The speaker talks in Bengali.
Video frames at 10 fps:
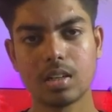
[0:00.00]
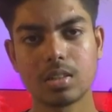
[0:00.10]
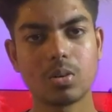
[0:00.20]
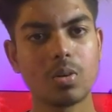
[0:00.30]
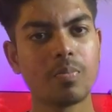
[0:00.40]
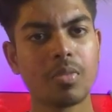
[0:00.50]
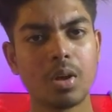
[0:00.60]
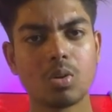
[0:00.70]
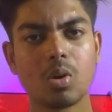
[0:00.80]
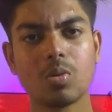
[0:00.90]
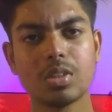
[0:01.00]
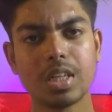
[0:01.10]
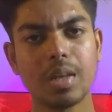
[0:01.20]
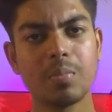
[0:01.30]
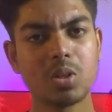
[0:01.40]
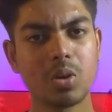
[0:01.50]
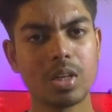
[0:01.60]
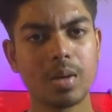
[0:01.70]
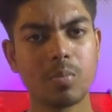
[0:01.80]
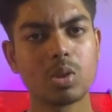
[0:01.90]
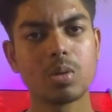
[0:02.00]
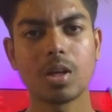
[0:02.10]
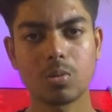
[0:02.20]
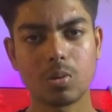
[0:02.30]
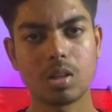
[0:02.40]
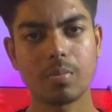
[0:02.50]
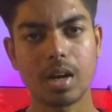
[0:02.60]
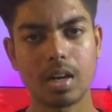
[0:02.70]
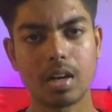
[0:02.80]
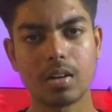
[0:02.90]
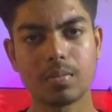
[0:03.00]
সো তখন সেই বিষয় নিয়ে প্রতিবাদও করতে পারেন না